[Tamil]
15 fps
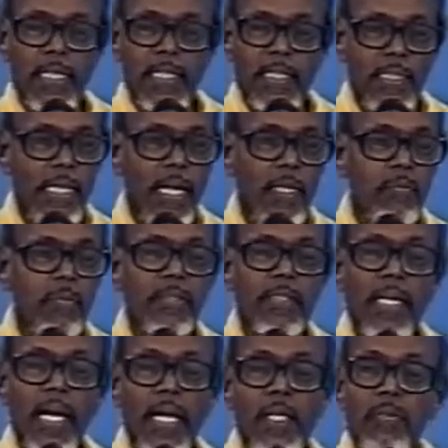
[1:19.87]
இந்த அன்புக்கு
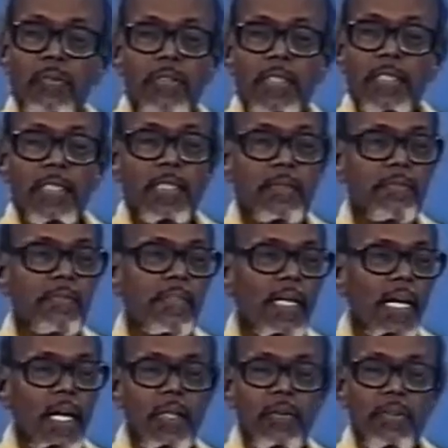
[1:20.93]
அறிவு இருக்கணும்
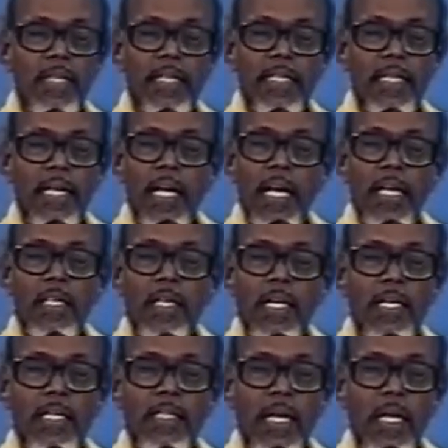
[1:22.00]
அறிவு இல்லை என்றால்
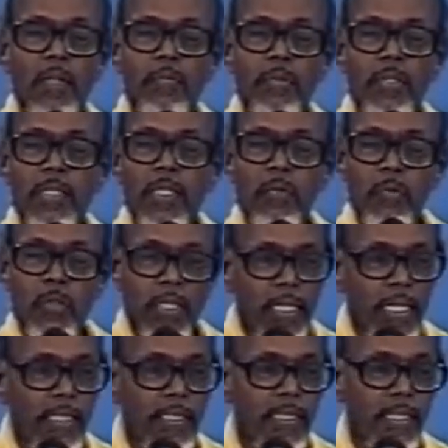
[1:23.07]
அன்பு இருக்க
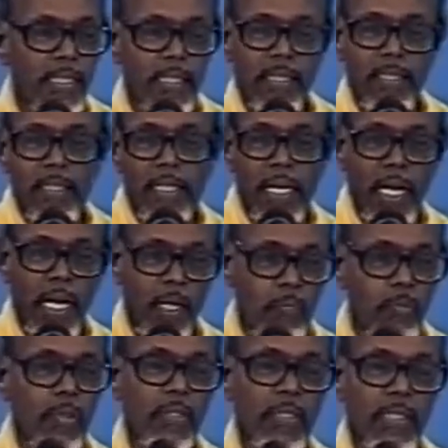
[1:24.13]
முடியாது
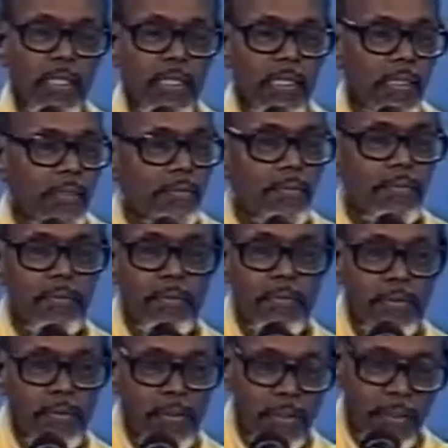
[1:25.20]
அன்பு
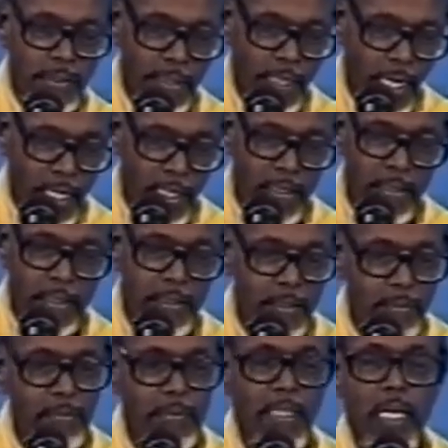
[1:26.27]

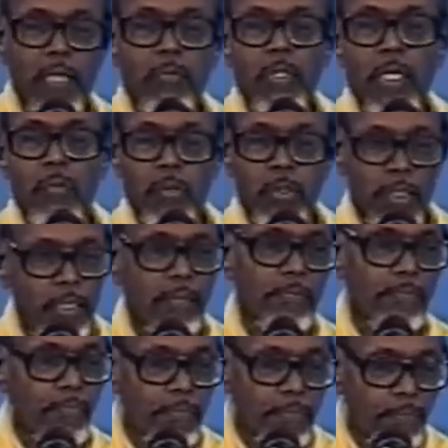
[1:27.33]
தியாகத்துக்கும் இந்த அன்பு தான் முக்கியம்
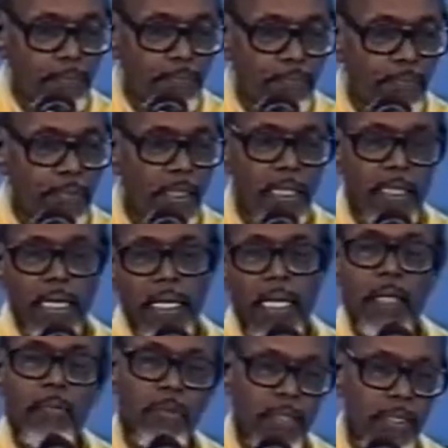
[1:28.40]
தன்னை
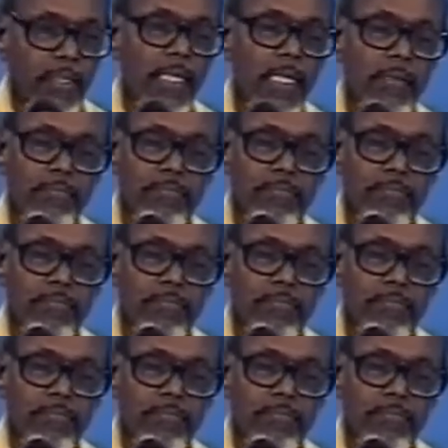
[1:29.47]
அர்ப்பணித்தல்